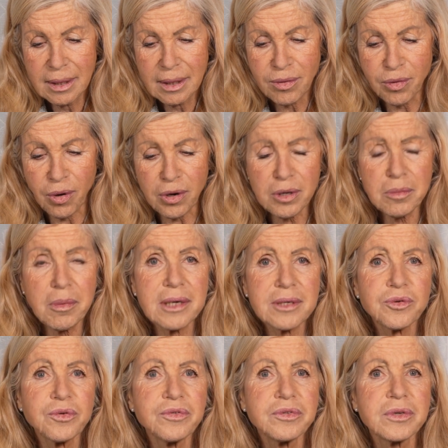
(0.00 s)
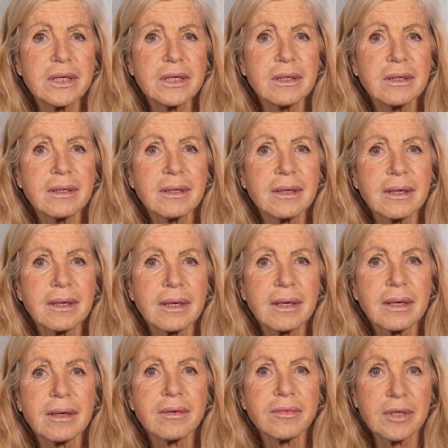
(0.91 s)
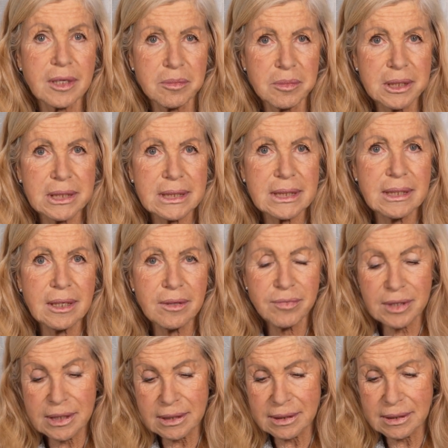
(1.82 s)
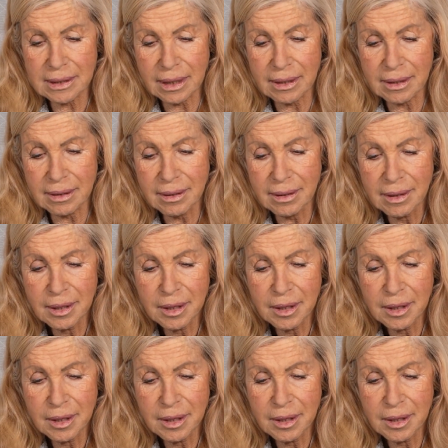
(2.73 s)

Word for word: neunmal so viel Vitamin C wie dieser,